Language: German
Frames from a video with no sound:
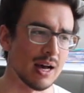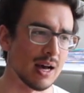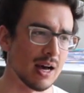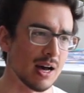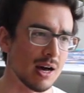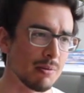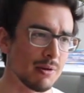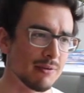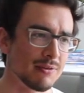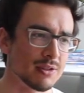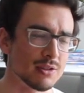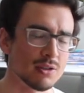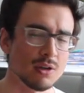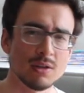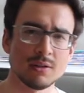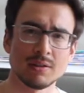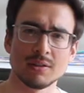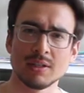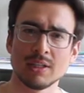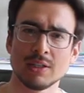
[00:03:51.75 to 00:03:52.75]
aber wir
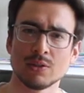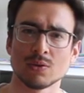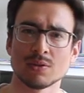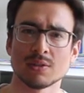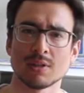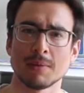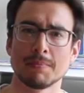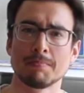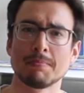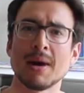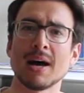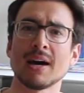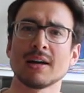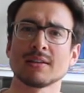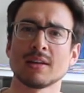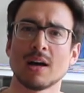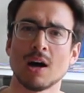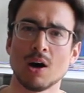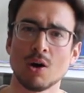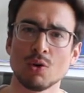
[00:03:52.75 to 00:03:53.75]
sollten nicht unsere Macht